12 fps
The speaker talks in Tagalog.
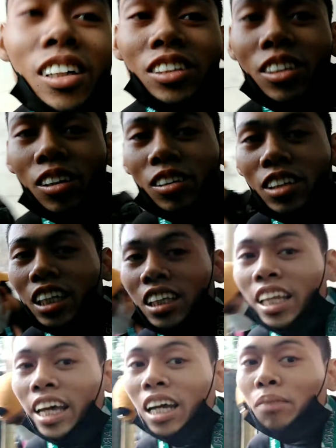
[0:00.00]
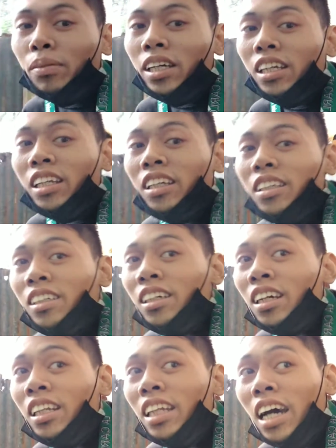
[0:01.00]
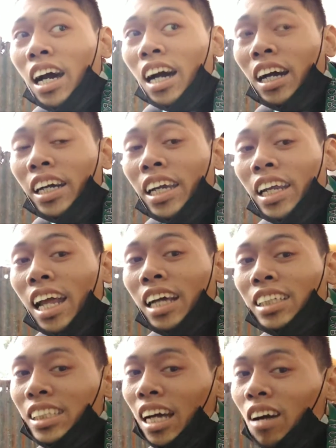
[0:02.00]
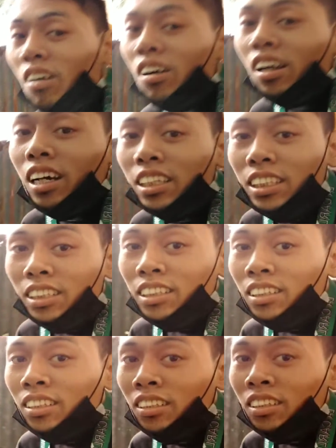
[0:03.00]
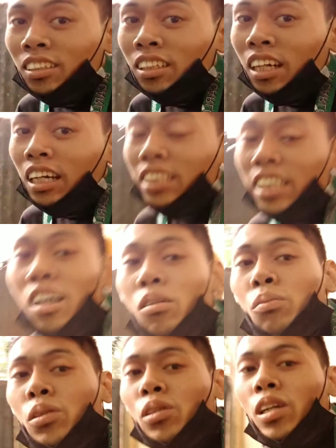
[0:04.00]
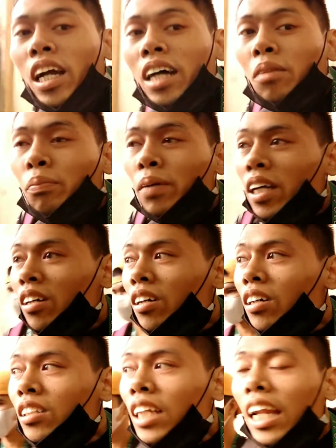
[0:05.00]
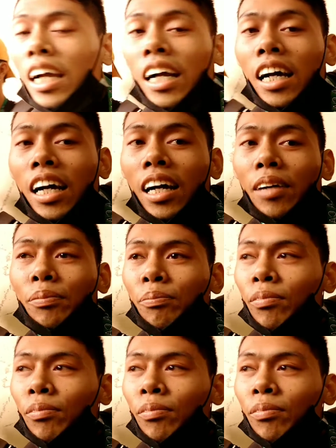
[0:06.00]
no so naghintay kami ng ila, isang oras kasi nga umuulan pero talagang